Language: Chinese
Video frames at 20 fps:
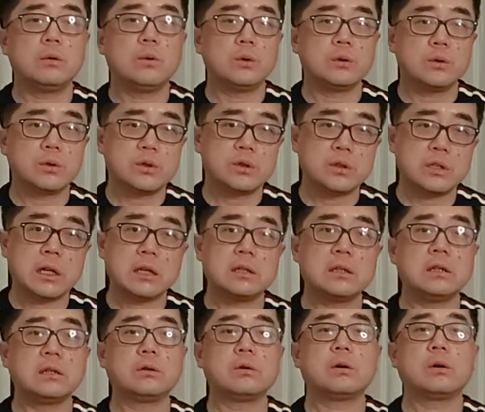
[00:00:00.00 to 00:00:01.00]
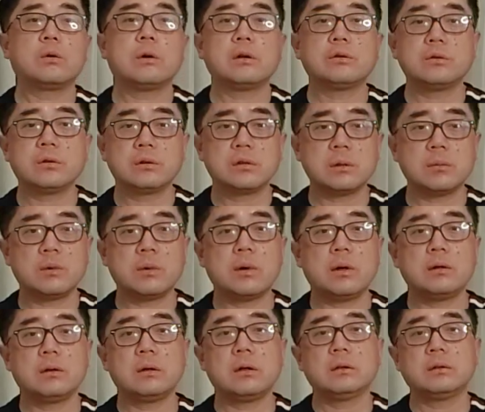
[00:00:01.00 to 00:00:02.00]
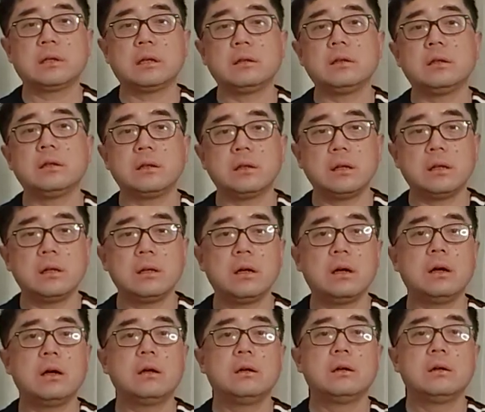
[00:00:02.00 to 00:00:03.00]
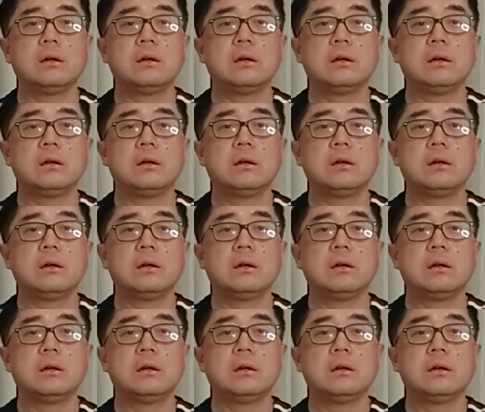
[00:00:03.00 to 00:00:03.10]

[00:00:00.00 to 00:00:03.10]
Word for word: 我就制裁你多少关税商品贸易额，等等的啊，